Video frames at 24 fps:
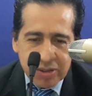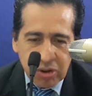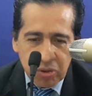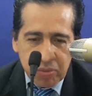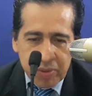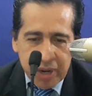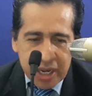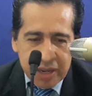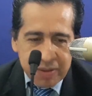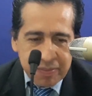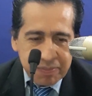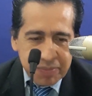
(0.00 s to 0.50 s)

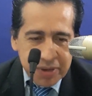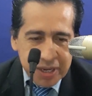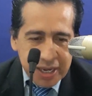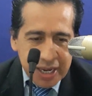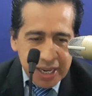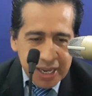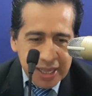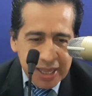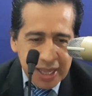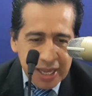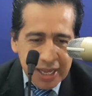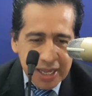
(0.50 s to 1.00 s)
Orbelín
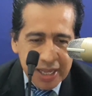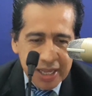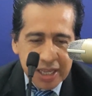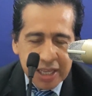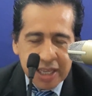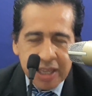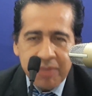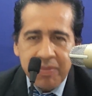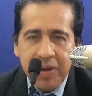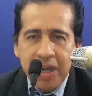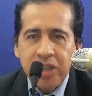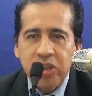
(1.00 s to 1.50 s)
Pineda
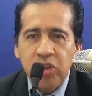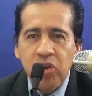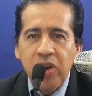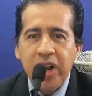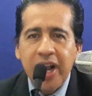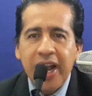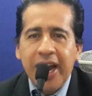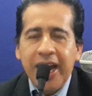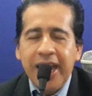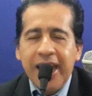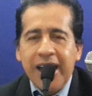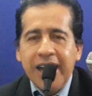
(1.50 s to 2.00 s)
y Milton
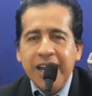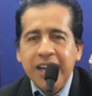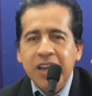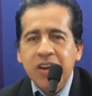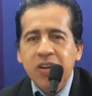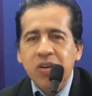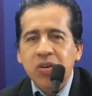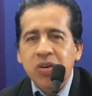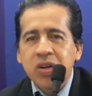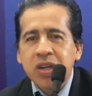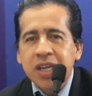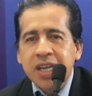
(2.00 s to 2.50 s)

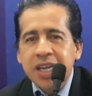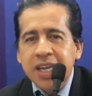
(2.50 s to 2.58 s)
Caraglio.